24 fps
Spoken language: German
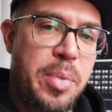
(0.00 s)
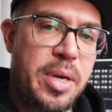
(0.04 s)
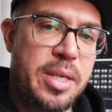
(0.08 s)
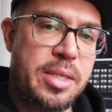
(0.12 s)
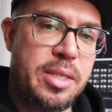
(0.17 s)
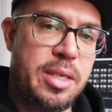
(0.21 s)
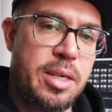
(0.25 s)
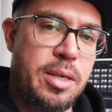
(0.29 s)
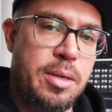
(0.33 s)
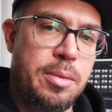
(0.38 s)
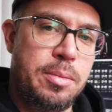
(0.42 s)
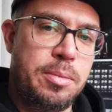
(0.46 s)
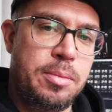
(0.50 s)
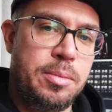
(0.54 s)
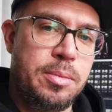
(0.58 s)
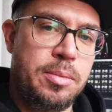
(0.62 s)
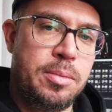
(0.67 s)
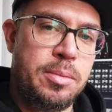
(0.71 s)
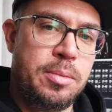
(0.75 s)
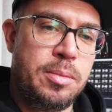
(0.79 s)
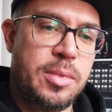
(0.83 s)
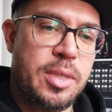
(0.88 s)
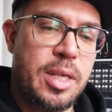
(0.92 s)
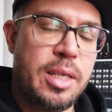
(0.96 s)
besser.
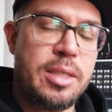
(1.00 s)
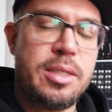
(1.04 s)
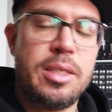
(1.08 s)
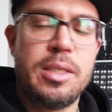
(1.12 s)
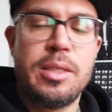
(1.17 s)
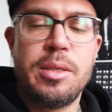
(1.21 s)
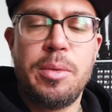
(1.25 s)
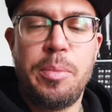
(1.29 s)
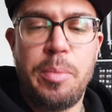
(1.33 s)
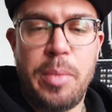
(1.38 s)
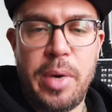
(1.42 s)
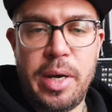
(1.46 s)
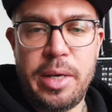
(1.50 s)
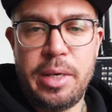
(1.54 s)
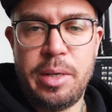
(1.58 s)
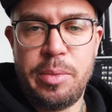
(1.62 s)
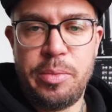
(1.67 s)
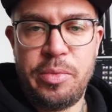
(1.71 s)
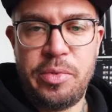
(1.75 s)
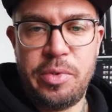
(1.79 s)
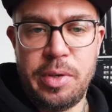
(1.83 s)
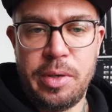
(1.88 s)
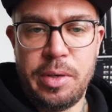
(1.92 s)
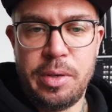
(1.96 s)
Das ist
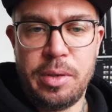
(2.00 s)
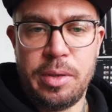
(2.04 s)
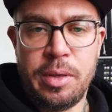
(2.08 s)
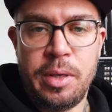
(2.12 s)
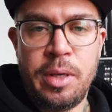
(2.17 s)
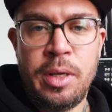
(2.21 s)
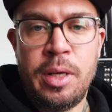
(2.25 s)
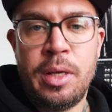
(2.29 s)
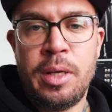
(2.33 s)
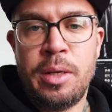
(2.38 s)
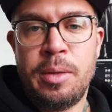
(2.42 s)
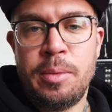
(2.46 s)
mein Empfinden.